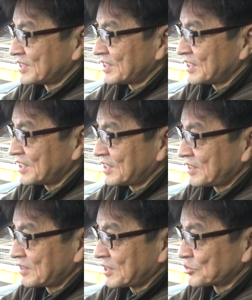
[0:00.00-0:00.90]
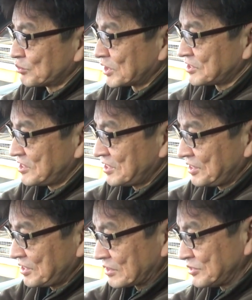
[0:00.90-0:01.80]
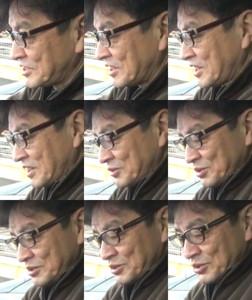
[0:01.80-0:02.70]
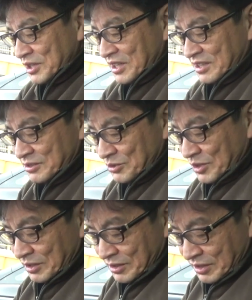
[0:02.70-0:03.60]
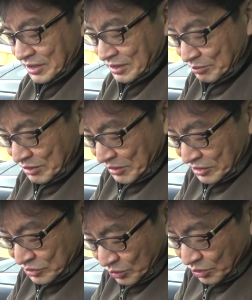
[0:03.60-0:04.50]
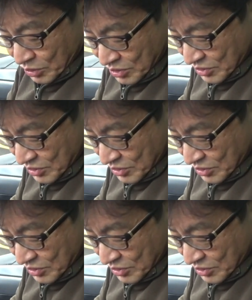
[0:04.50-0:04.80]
えー、多少マシになるんじゃないかということで、ちょっとやってみましょう。